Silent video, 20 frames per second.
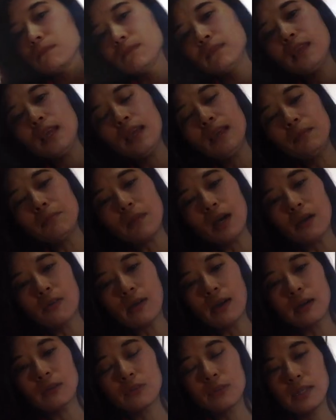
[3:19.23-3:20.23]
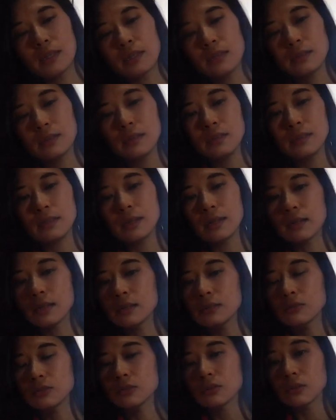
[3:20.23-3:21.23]
で、今はこれ、田
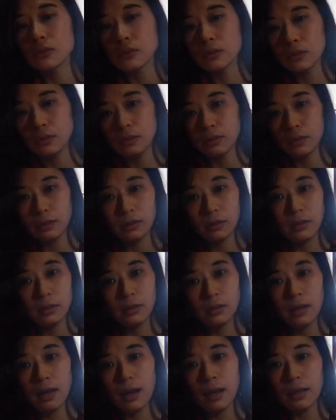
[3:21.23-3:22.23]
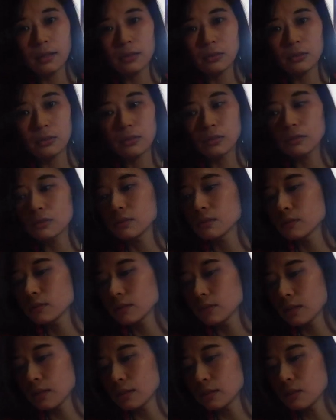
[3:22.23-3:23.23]
舎の、あの、
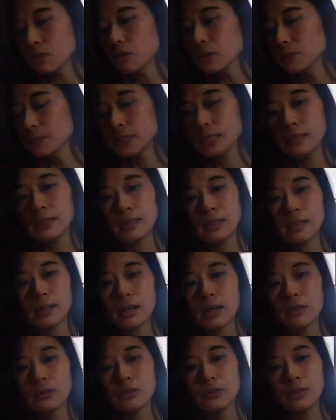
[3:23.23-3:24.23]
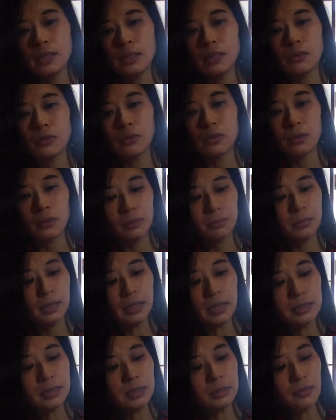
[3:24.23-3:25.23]
なんだ、ホームセンターで買うと1個。
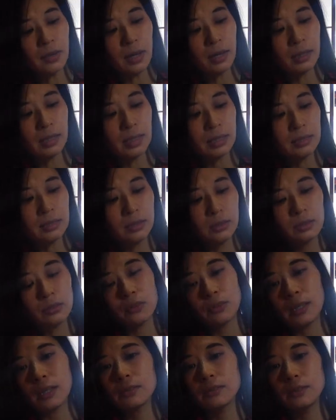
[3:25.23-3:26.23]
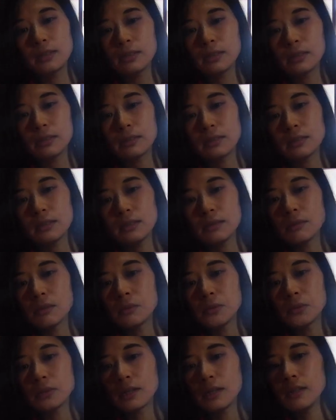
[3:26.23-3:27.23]
昔は安いと100円だったんですけど、今
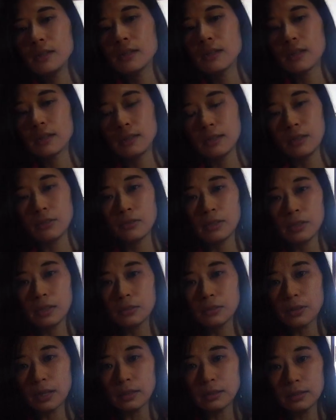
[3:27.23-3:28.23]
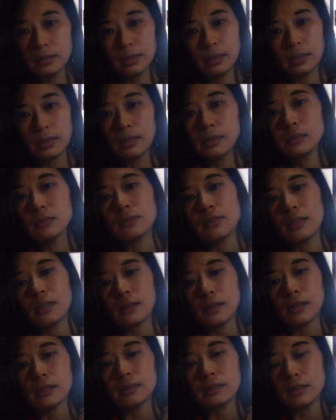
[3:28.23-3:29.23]
物価高でこう108円、安くて108
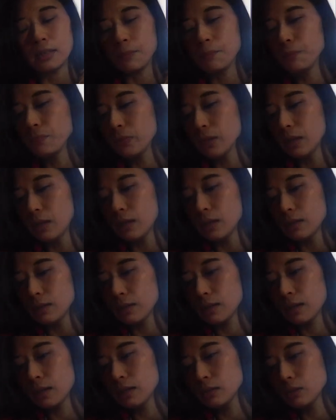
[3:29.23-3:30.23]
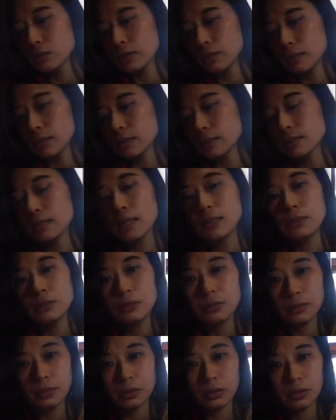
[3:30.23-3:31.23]
円。高い時は
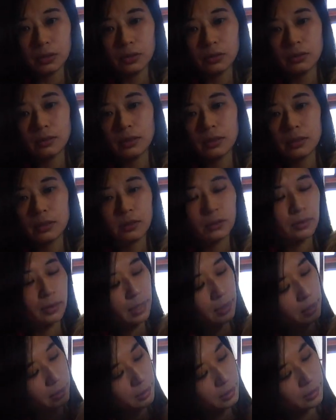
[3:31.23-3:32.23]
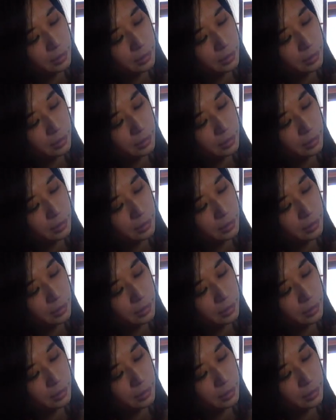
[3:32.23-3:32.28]
130円とかするんですよね。